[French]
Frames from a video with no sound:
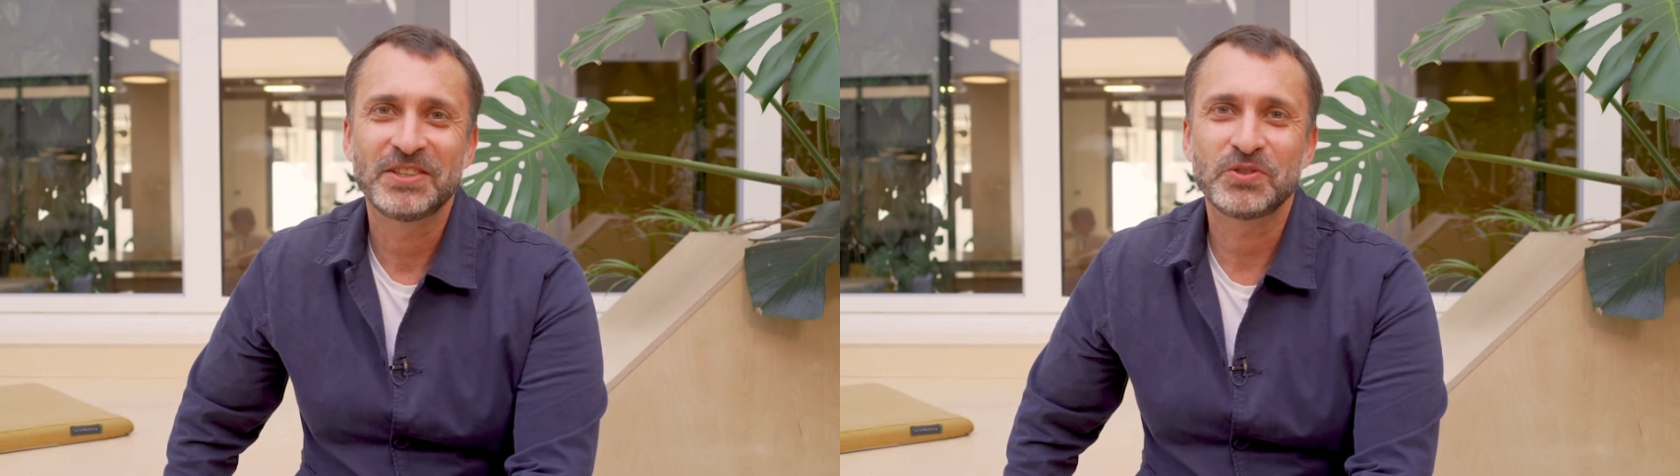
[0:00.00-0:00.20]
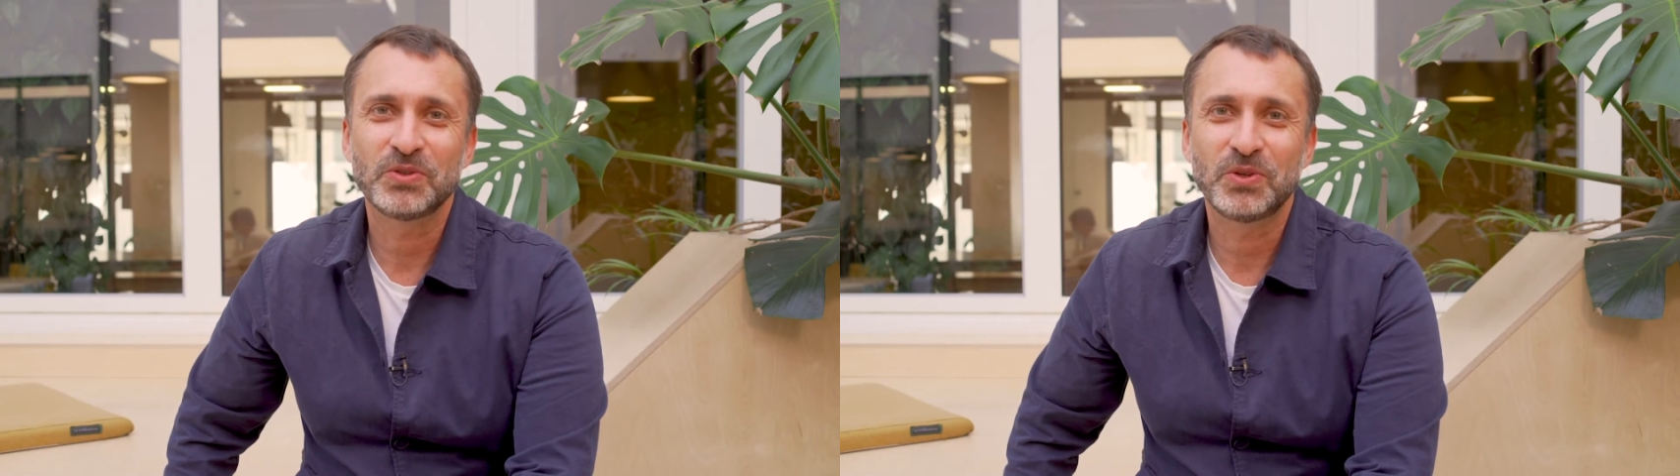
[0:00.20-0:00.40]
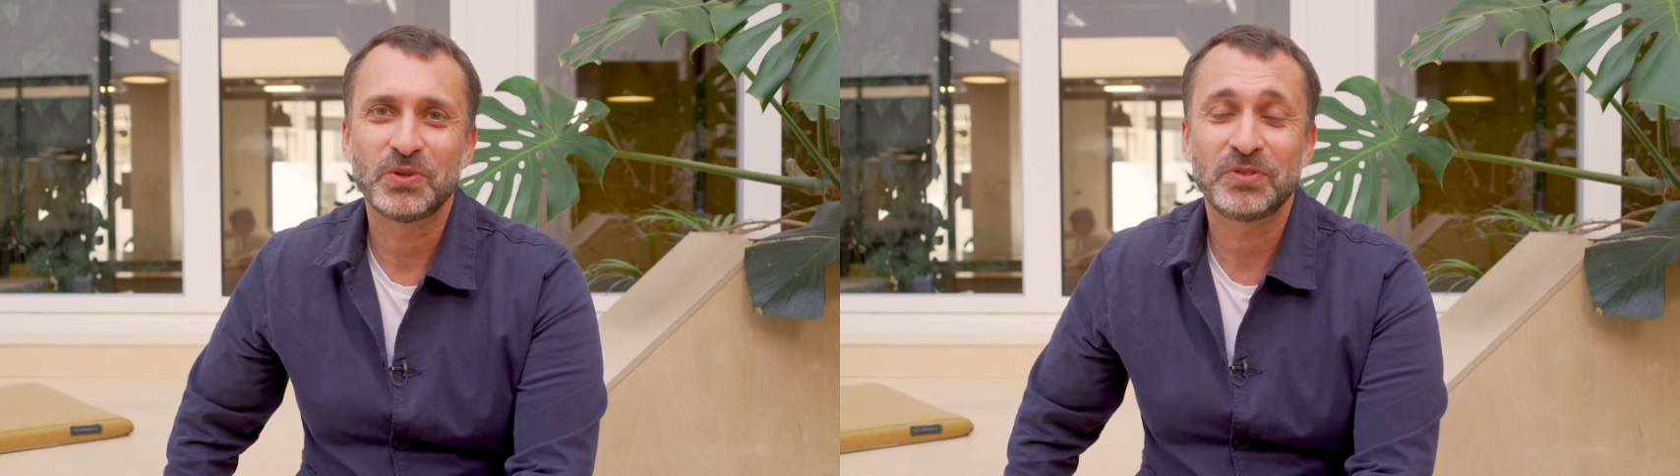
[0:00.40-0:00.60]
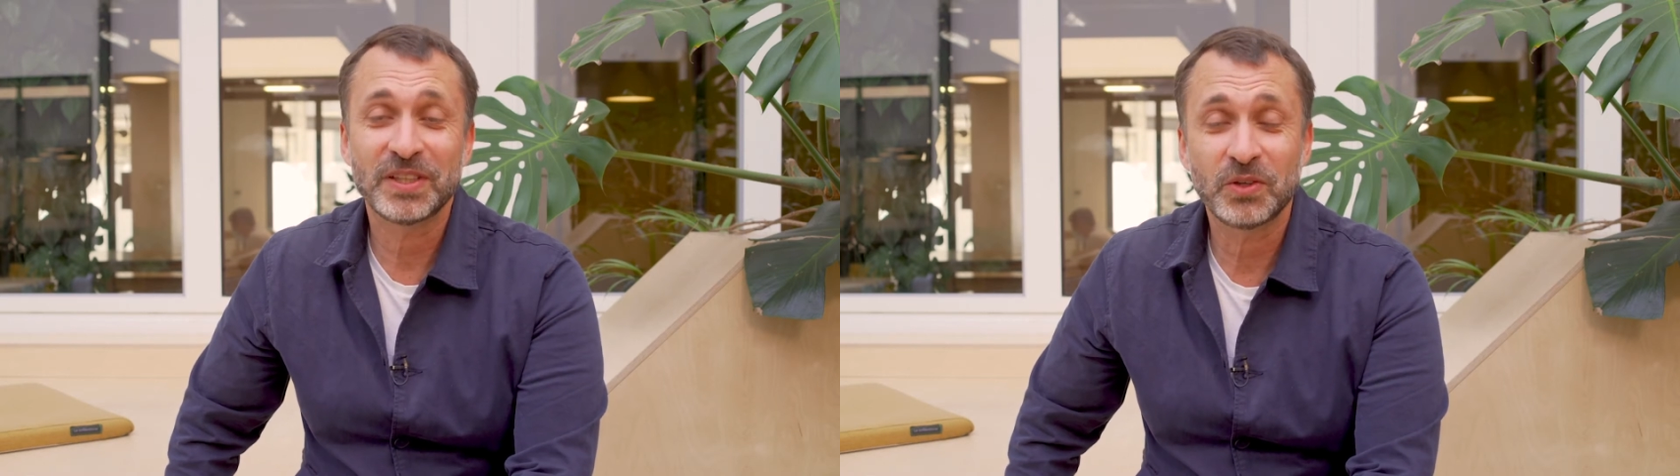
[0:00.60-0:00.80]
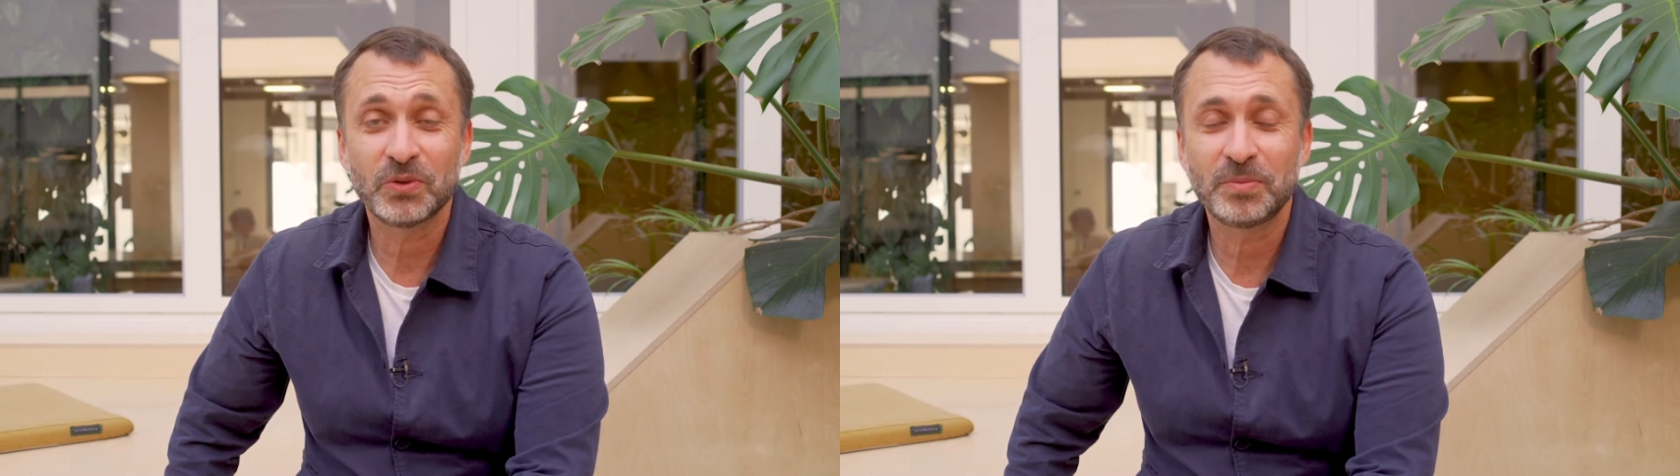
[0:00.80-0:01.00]
sur le
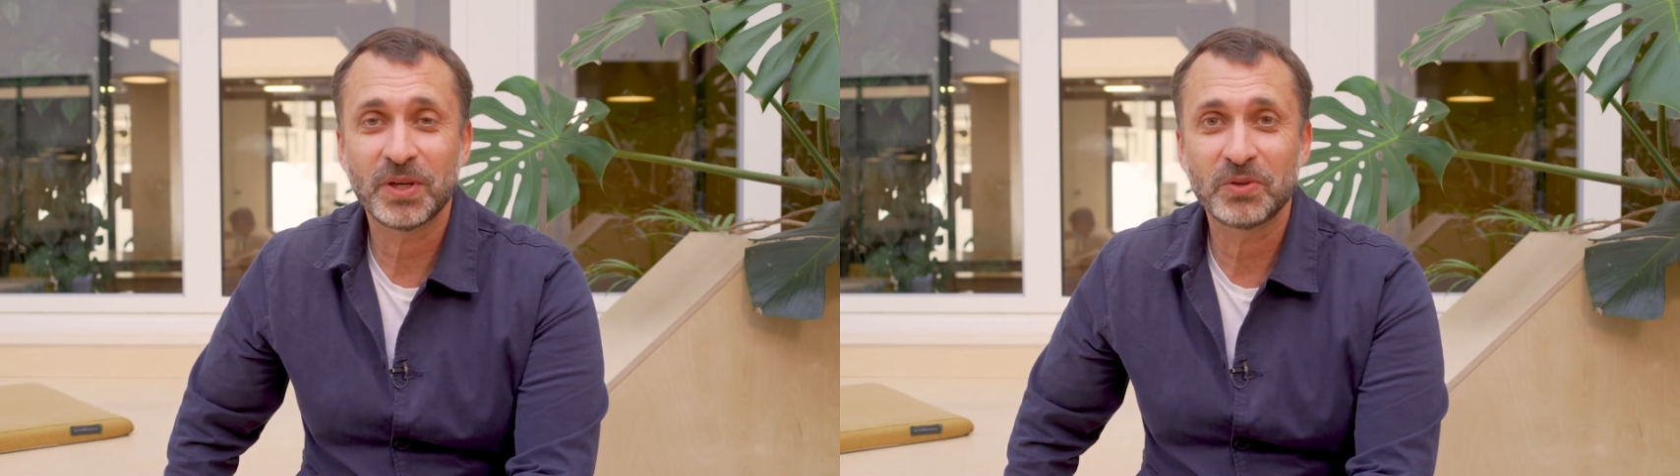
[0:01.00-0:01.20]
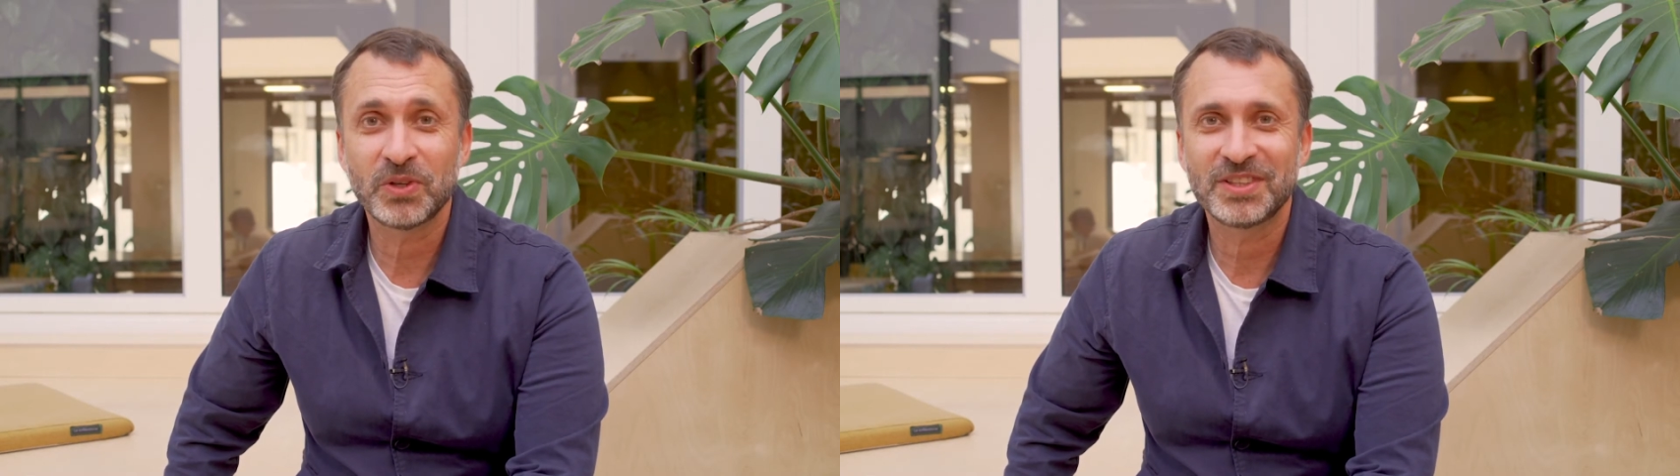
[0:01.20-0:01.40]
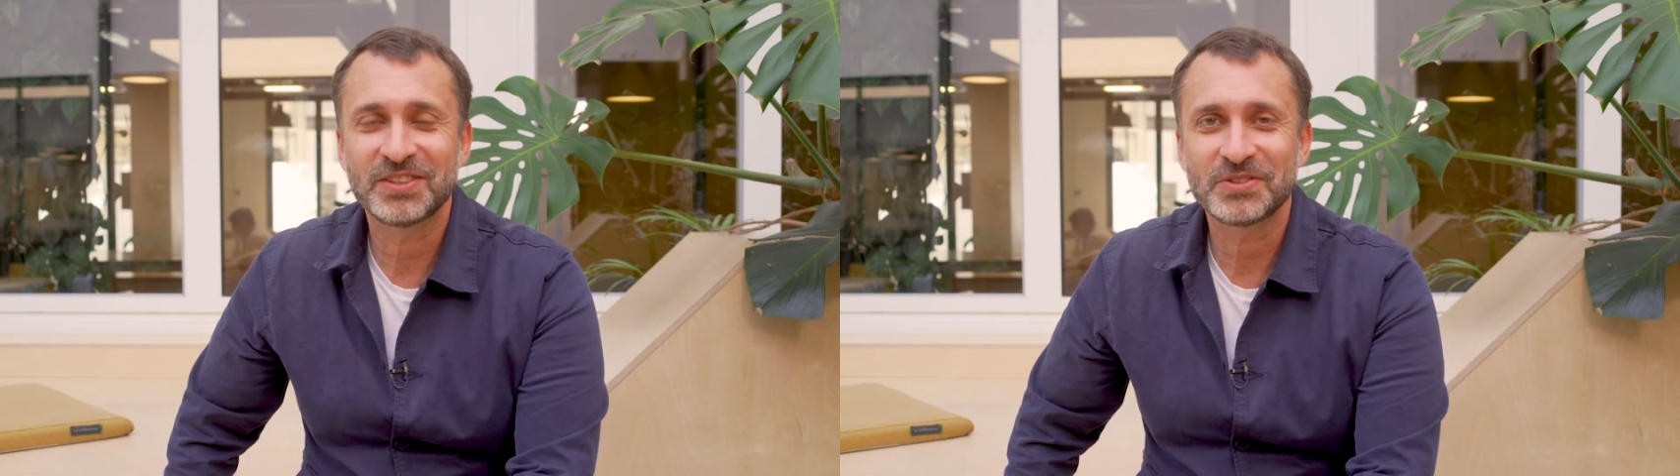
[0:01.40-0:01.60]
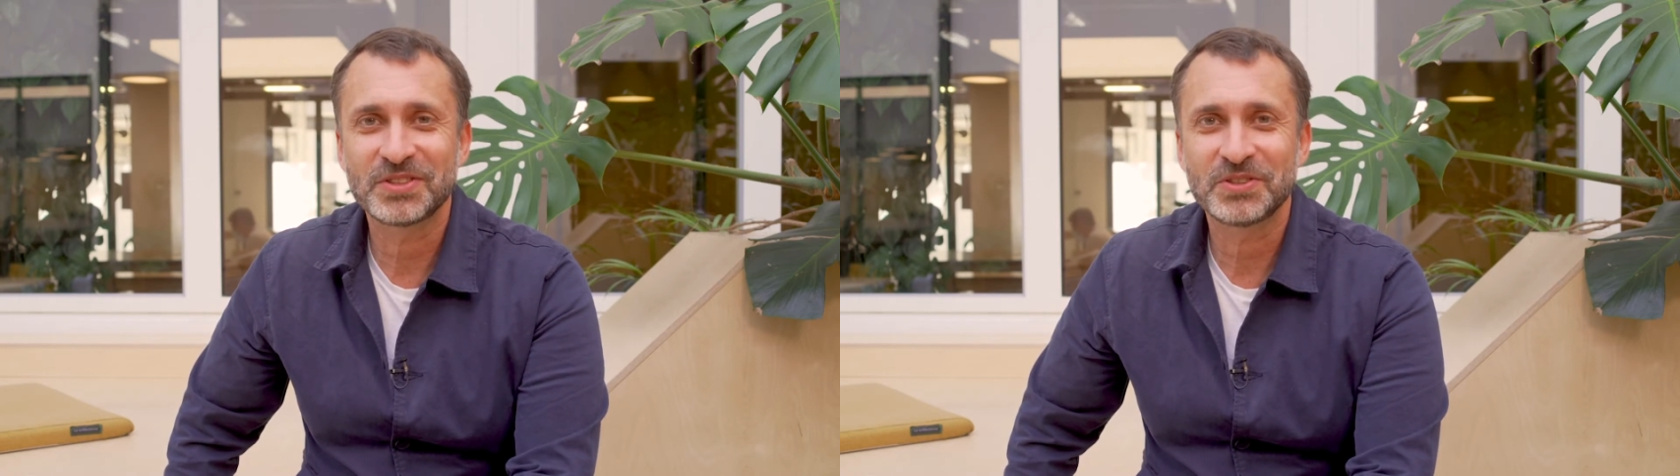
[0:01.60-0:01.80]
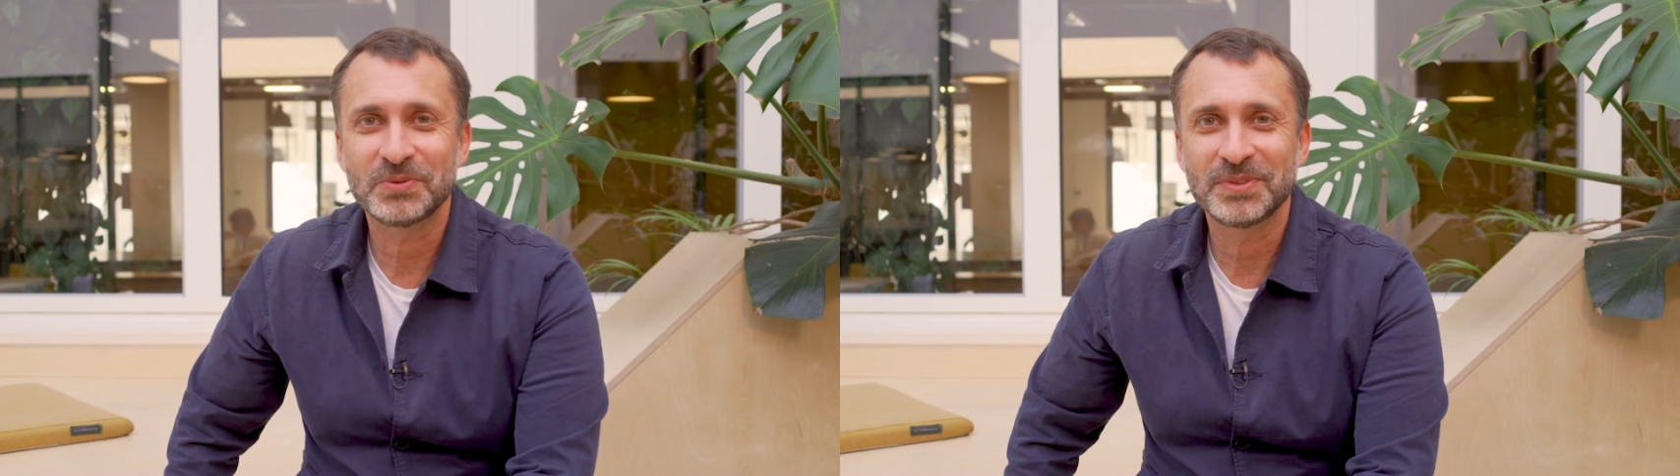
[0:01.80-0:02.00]
facteur humain au cœur des
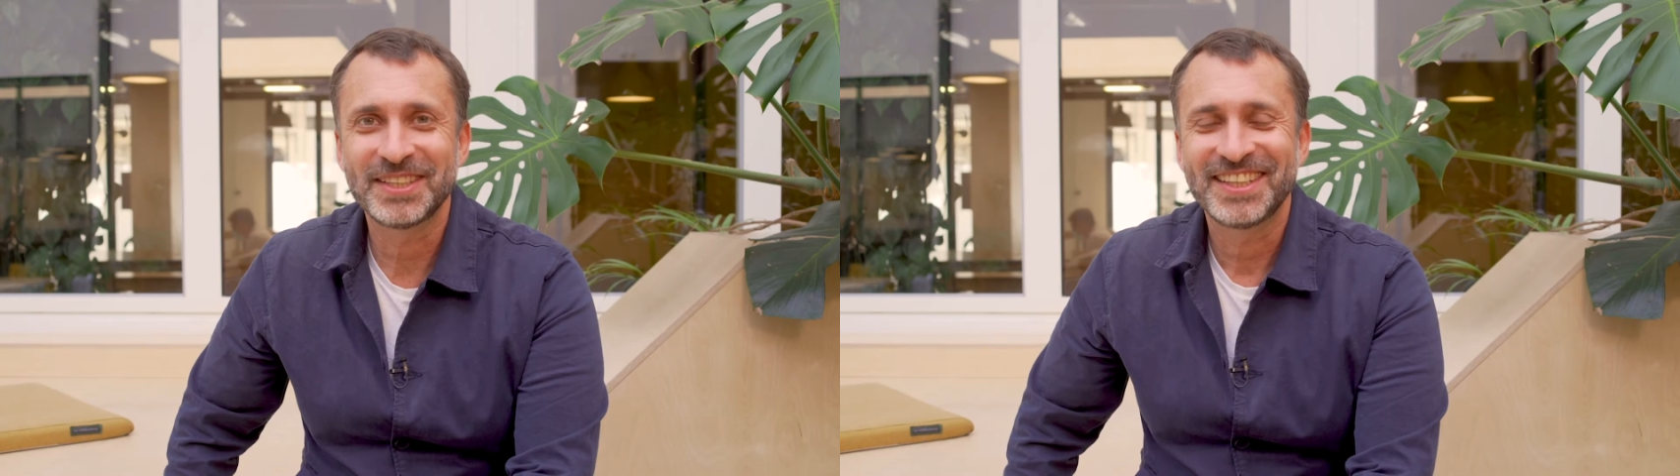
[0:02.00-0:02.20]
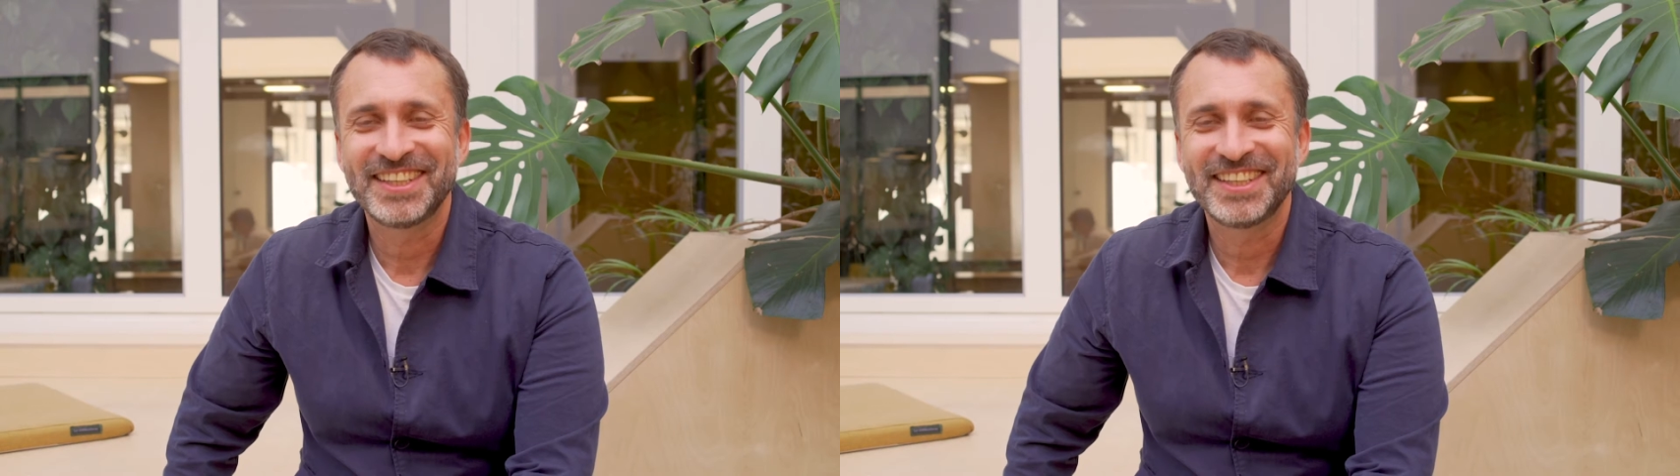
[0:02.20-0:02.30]
transitions,